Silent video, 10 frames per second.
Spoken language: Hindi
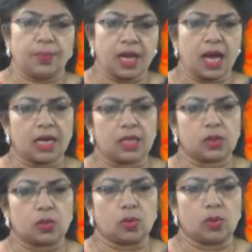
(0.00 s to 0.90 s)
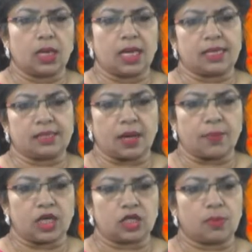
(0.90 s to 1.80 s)
बिहार स्कूल
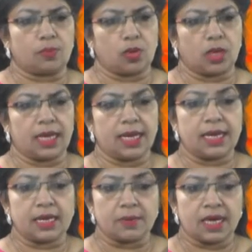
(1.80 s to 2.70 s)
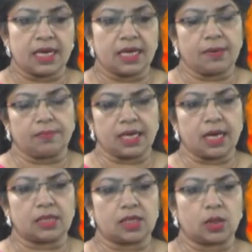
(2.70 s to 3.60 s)
एग्जामिनेशन बोर्ड ने इंटरमीडिएट
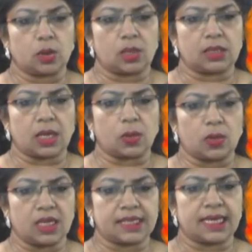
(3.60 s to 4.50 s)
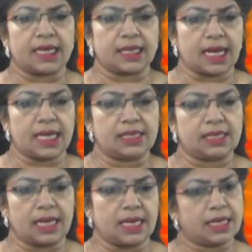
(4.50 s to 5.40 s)
इम्तहान सन 2019 के नतज
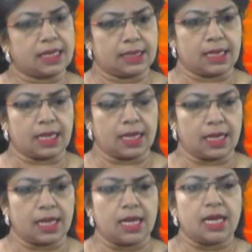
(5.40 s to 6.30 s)
जारी कर दिए हैं